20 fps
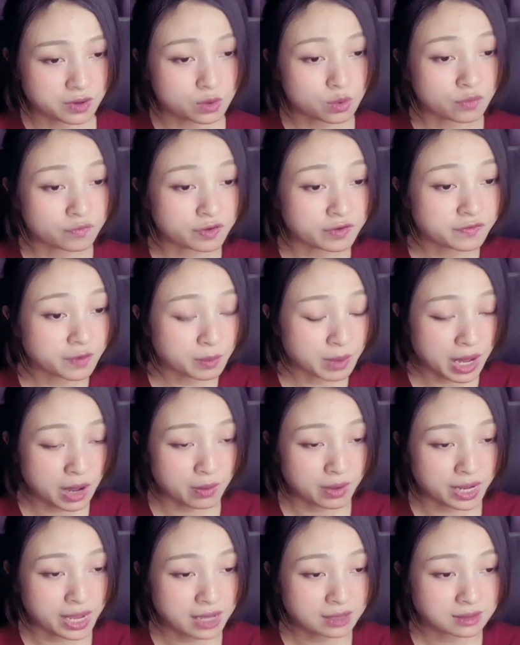cùng với phong hào
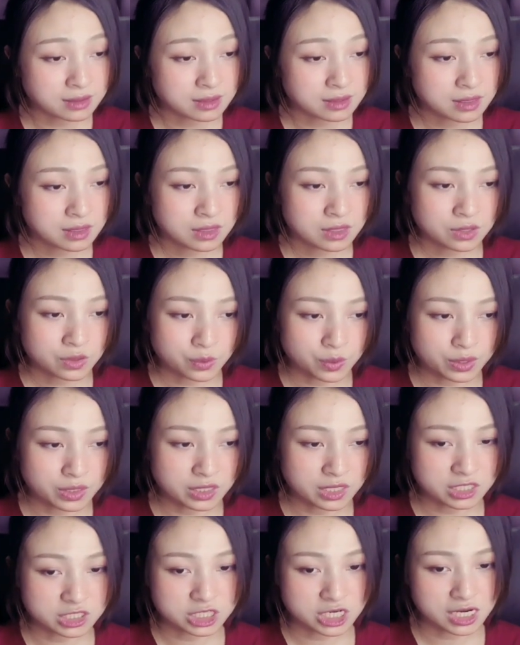khác nguyên
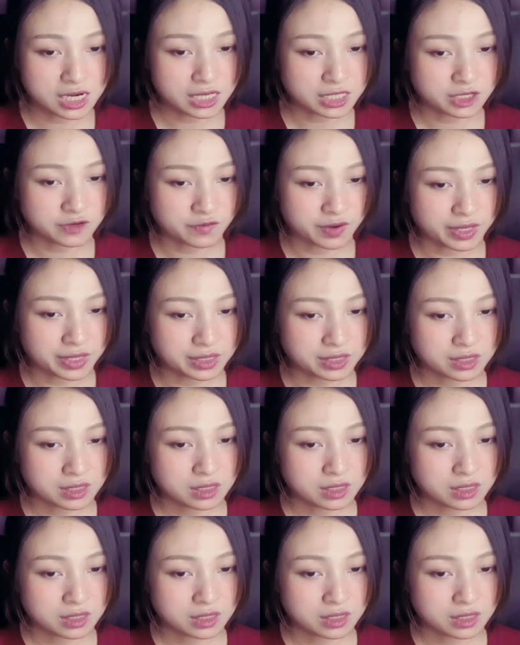nhân chính là như vậy